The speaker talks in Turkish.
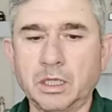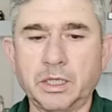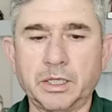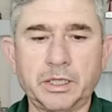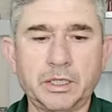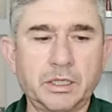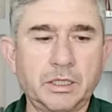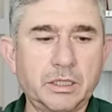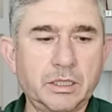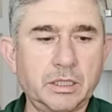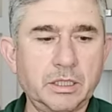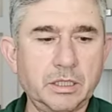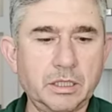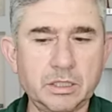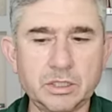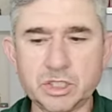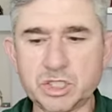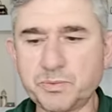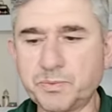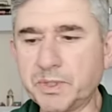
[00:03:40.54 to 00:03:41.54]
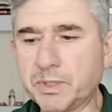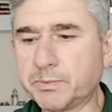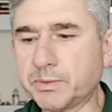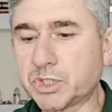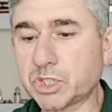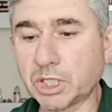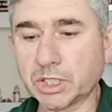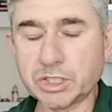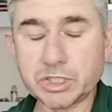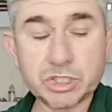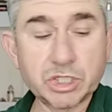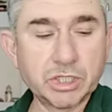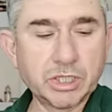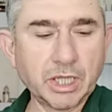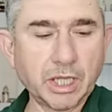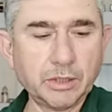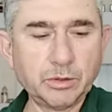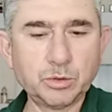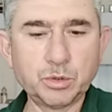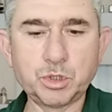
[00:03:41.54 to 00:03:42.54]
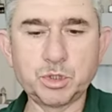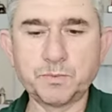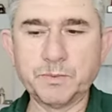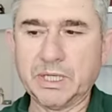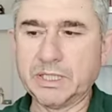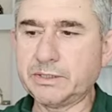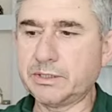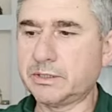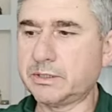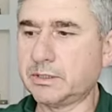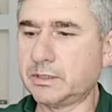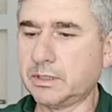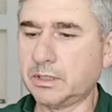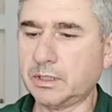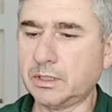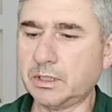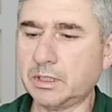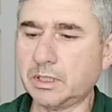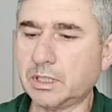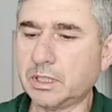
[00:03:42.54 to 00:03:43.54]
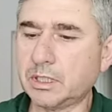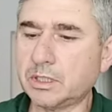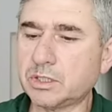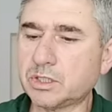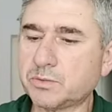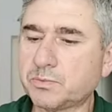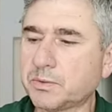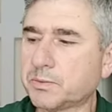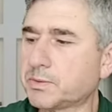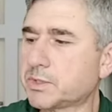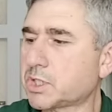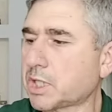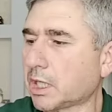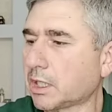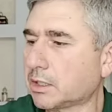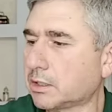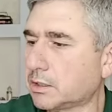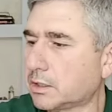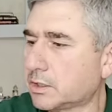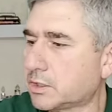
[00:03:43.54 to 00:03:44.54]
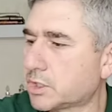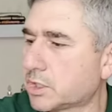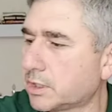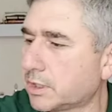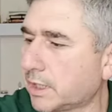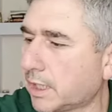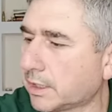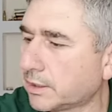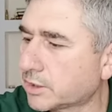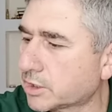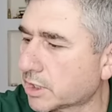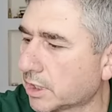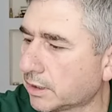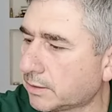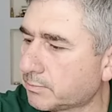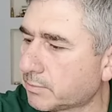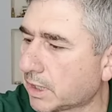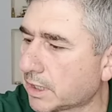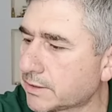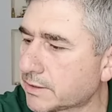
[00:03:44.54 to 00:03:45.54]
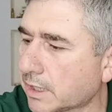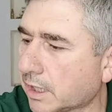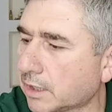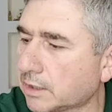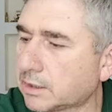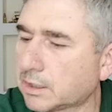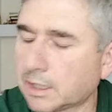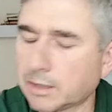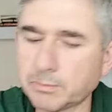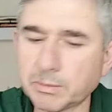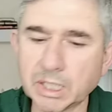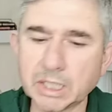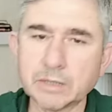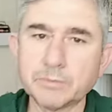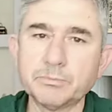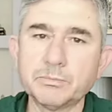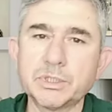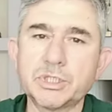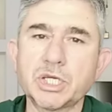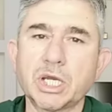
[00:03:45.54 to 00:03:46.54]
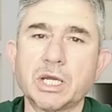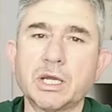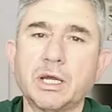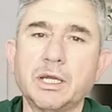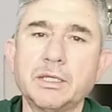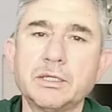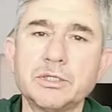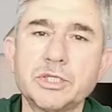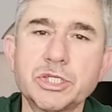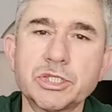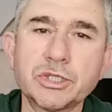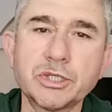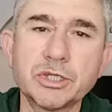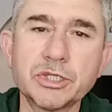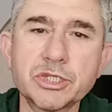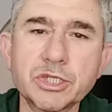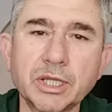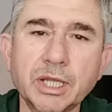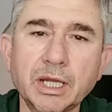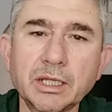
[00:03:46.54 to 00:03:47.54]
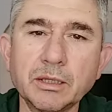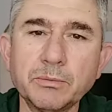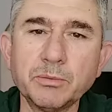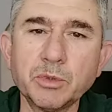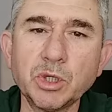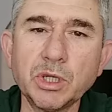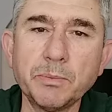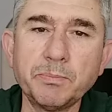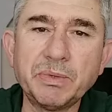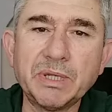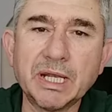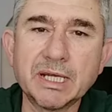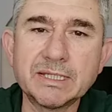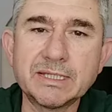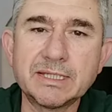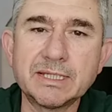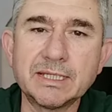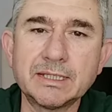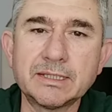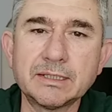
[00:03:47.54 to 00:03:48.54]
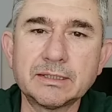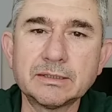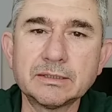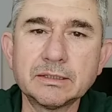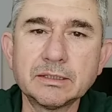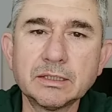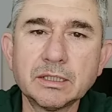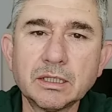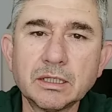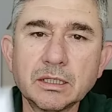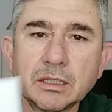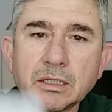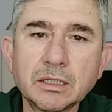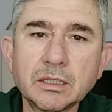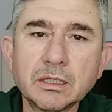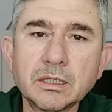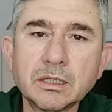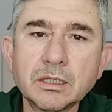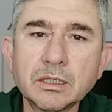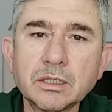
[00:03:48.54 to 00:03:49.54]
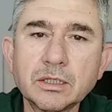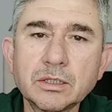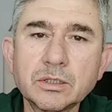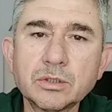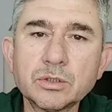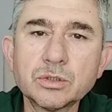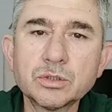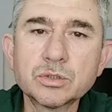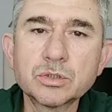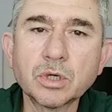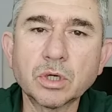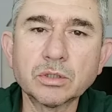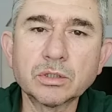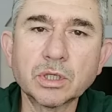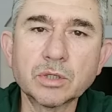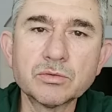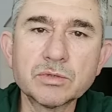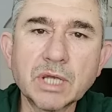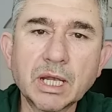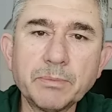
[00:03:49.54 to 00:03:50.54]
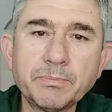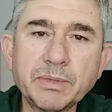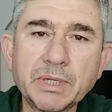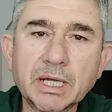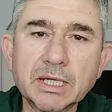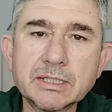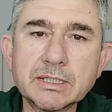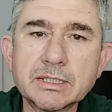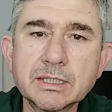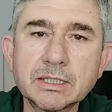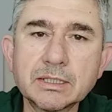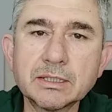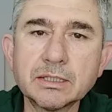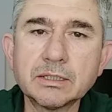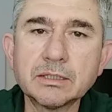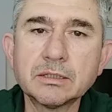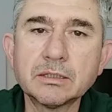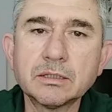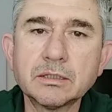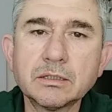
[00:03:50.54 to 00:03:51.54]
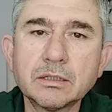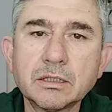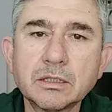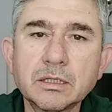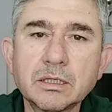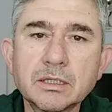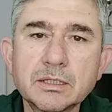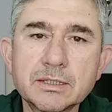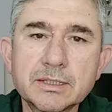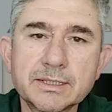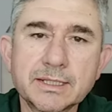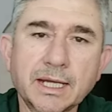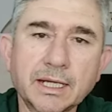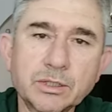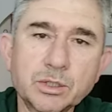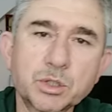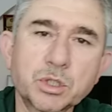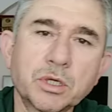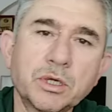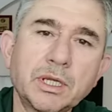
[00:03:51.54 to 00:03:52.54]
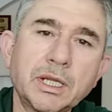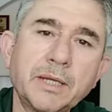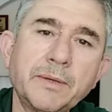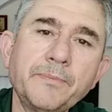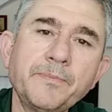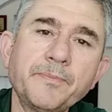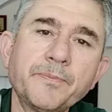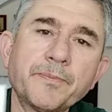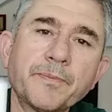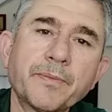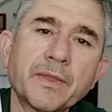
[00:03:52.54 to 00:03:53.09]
E, hiçbir bıçak içinden düşmez. E, hiçbir bıçak içinden şey etmez. Hatta bakın bıçak ayrıştırıcılar da böyle plastiktir. Çok da güzel plastiktir. Sert şöyle.